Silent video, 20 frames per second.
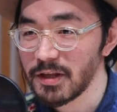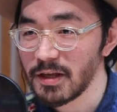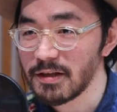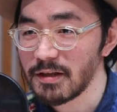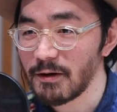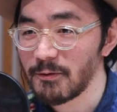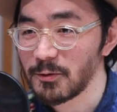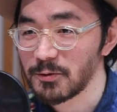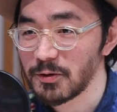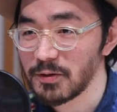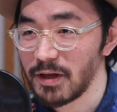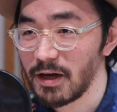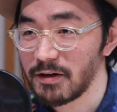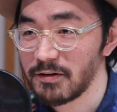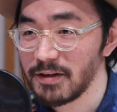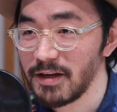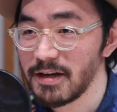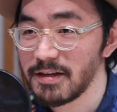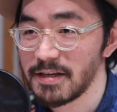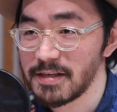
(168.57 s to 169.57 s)
出たことな
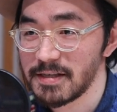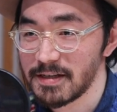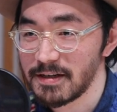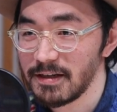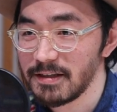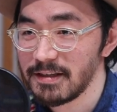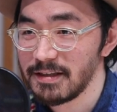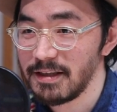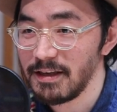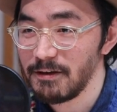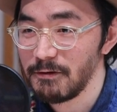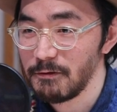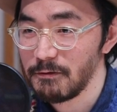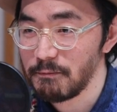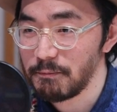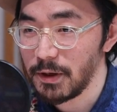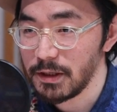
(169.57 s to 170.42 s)
くないですかっていう